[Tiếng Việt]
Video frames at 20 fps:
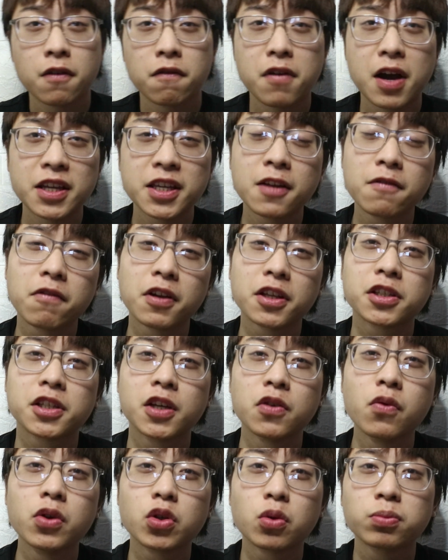và nhân vật
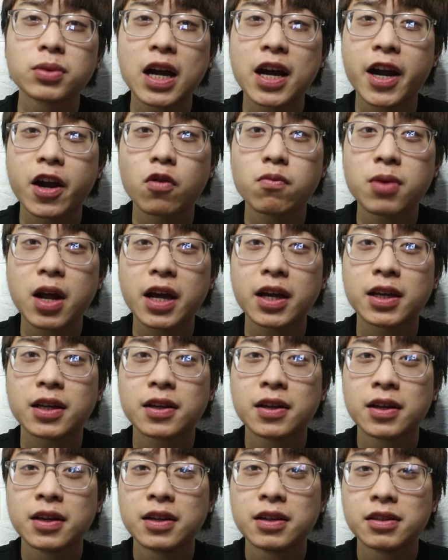chính của chúng ta ngày hôm nay
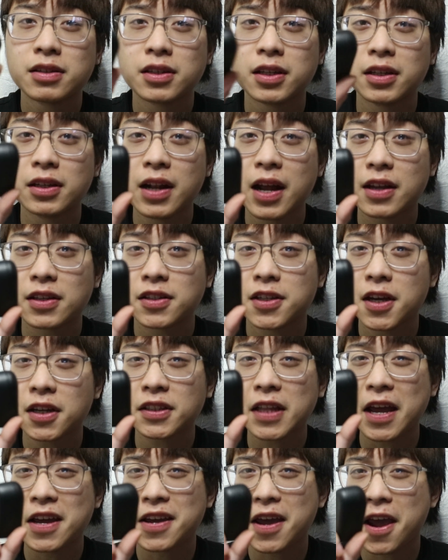chính là chiếc
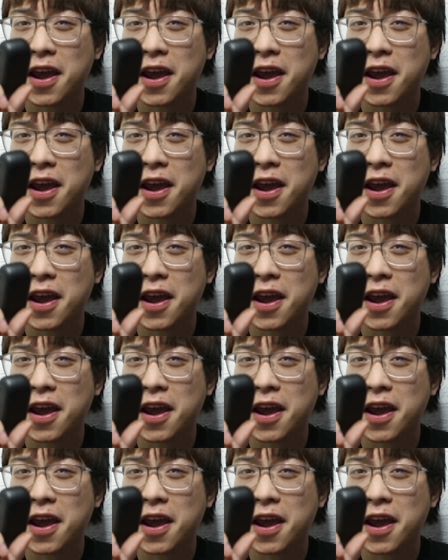tai